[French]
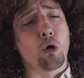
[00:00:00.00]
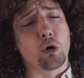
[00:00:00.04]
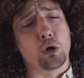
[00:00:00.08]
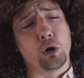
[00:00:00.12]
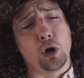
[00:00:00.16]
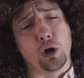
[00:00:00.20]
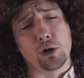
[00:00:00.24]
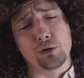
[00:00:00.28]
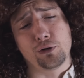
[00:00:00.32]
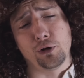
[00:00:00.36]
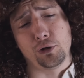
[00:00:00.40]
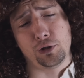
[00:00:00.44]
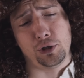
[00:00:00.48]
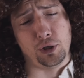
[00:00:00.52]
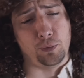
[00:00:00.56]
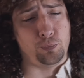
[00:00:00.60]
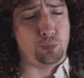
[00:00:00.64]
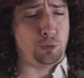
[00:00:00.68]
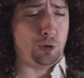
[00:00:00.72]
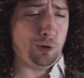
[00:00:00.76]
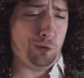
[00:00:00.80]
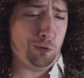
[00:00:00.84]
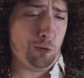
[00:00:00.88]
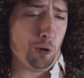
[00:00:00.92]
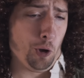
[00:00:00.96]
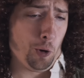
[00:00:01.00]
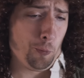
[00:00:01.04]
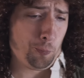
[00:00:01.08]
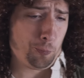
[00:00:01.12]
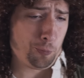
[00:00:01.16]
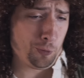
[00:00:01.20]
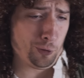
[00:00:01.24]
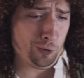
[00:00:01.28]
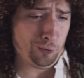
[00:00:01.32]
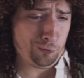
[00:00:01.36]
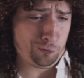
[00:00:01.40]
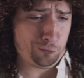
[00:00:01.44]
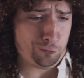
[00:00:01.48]
regardez ces petites dents
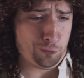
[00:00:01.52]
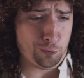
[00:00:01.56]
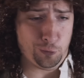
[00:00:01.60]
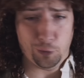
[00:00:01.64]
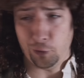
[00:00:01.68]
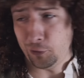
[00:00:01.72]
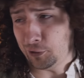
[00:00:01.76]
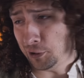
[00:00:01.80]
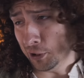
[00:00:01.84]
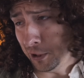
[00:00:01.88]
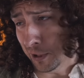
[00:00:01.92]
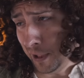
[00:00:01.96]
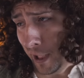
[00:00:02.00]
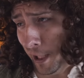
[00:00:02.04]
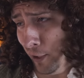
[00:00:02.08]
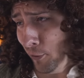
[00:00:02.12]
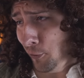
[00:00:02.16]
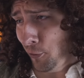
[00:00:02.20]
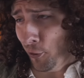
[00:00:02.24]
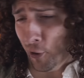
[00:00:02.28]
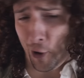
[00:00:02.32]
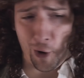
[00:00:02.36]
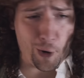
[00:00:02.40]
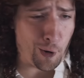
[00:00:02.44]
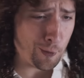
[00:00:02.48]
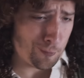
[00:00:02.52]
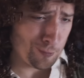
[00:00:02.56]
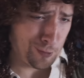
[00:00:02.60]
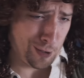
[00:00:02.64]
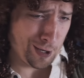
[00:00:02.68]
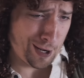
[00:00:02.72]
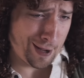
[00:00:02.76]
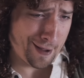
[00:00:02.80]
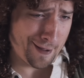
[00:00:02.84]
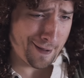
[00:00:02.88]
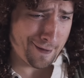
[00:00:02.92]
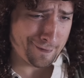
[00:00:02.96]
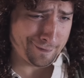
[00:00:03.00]
pointues en titanium
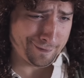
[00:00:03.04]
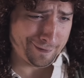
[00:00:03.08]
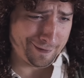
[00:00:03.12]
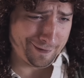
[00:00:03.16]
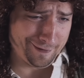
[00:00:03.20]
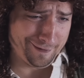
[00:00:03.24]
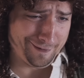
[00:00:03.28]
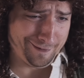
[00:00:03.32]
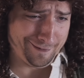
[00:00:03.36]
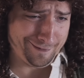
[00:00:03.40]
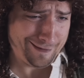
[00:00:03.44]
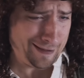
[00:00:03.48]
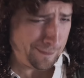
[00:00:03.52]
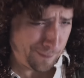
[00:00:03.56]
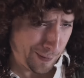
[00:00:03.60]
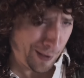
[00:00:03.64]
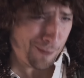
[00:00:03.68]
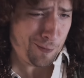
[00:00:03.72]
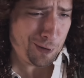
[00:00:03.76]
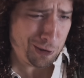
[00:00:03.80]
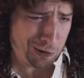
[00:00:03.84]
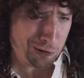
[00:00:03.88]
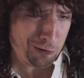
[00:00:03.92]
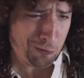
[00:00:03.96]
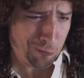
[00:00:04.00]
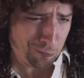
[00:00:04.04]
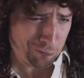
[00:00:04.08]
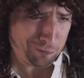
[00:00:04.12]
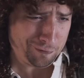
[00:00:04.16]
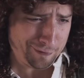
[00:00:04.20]
là, hein C'est pas mignon